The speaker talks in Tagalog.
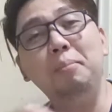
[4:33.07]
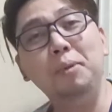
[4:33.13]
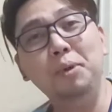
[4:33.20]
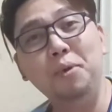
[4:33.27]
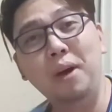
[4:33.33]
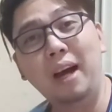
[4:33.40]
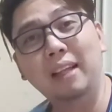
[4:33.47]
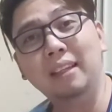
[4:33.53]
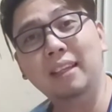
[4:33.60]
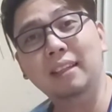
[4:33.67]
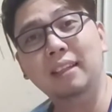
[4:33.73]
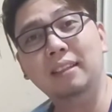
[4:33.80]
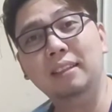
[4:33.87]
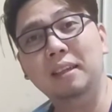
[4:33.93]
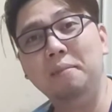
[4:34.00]
nyo na po yung
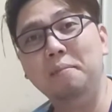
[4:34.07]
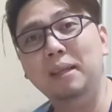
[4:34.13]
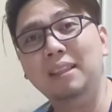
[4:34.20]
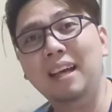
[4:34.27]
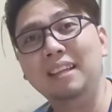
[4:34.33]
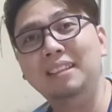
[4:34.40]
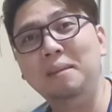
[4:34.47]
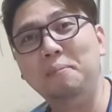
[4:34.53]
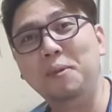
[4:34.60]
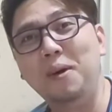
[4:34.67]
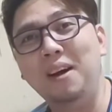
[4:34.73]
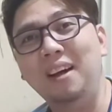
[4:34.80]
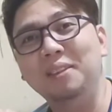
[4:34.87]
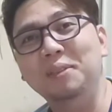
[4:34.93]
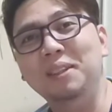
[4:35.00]
kanin kasi mataas na po
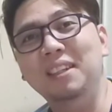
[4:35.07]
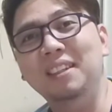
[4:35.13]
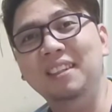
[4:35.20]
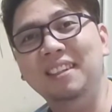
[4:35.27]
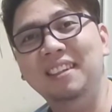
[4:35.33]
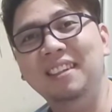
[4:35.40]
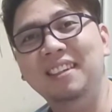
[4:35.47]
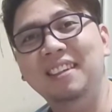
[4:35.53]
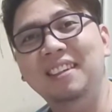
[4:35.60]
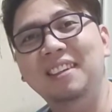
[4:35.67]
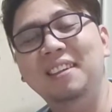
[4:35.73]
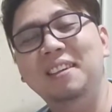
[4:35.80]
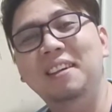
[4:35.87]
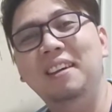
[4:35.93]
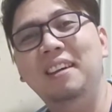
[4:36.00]
ang ano niyan eh
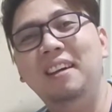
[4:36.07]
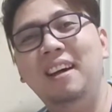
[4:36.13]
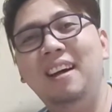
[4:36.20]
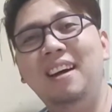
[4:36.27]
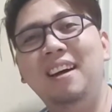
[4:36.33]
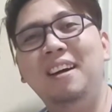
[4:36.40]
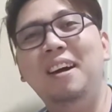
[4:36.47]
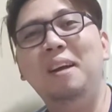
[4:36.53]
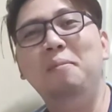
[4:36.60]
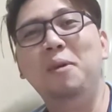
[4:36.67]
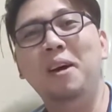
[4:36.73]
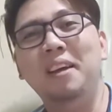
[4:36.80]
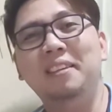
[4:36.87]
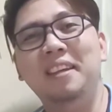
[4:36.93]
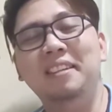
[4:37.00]
uh,
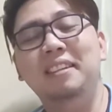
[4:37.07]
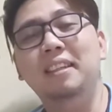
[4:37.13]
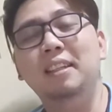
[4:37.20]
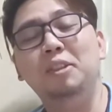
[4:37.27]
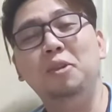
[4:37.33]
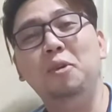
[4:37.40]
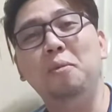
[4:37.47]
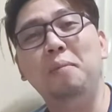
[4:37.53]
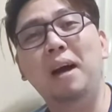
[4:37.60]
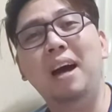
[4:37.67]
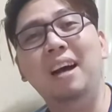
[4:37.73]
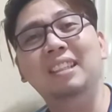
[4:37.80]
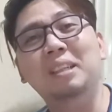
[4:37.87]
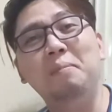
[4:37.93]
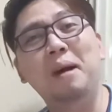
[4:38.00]
carbohydrates niyan. So
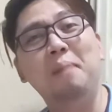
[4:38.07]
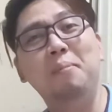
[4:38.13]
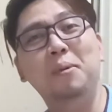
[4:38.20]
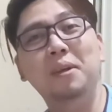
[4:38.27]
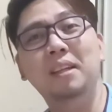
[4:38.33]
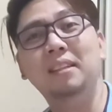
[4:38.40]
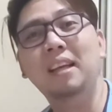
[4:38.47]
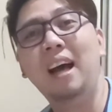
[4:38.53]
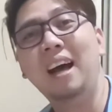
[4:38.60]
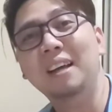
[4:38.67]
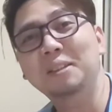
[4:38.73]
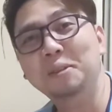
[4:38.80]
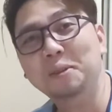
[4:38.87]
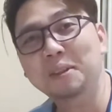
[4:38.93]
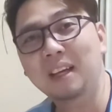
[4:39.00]
makakasama po yan sa
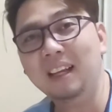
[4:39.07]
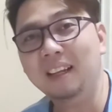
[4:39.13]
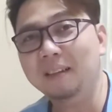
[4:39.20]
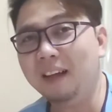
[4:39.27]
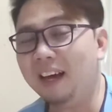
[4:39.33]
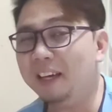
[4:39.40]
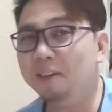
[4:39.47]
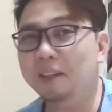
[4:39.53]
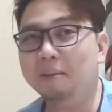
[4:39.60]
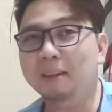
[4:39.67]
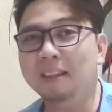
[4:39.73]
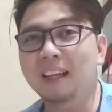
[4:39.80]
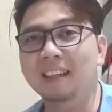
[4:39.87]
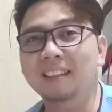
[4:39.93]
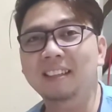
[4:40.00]
aso dahil ayaw
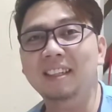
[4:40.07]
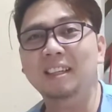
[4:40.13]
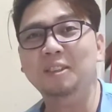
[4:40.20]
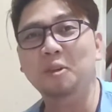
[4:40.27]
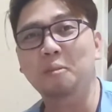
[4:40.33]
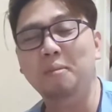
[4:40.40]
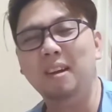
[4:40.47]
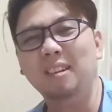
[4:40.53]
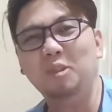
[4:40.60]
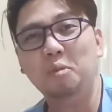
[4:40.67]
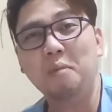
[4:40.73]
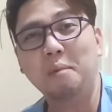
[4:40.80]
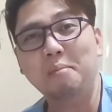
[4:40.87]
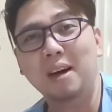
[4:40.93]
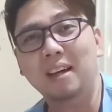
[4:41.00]
naman natin sila sobrang
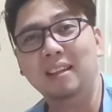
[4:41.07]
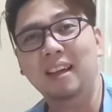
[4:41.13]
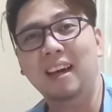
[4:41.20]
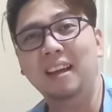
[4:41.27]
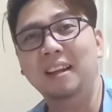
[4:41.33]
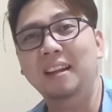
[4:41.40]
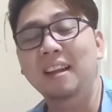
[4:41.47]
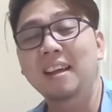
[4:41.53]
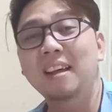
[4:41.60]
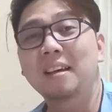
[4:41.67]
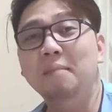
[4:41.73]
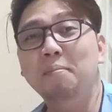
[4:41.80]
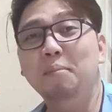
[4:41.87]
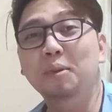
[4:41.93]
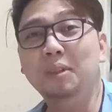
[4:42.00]
tumaba dahil
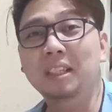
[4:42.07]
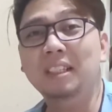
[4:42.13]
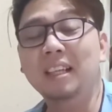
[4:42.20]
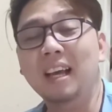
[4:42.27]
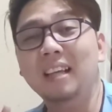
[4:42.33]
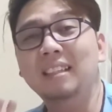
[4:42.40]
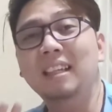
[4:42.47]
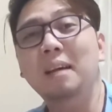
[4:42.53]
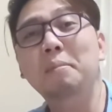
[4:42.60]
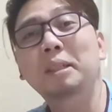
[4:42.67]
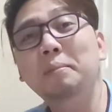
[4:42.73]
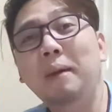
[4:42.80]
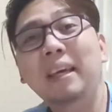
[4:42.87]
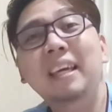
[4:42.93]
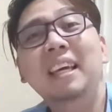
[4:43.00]
buntis nga sila,
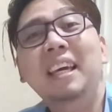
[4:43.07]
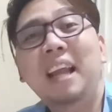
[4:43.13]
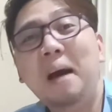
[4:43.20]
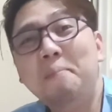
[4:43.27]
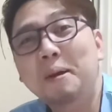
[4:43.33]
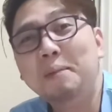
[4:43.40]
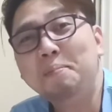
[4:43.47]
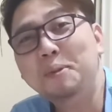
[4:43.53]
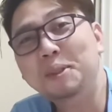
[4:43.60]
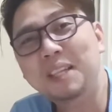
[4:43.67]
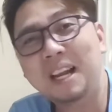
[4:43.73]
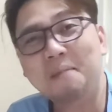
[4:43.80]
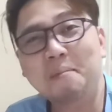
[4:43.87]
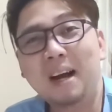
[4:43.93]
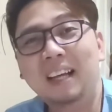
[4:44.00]
mas mahihirapan po
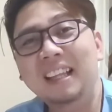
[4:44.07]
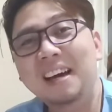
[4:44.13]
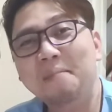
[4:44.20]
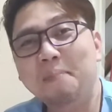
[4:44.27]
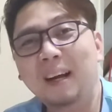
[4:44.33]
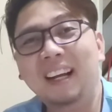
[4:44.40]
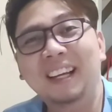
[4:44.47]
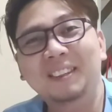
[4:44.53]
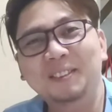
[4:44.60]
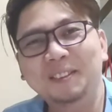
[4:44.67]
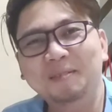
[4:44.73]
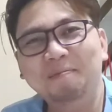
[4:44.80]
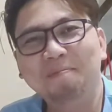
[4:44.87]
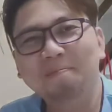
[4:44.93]
silang manganak pag ganun.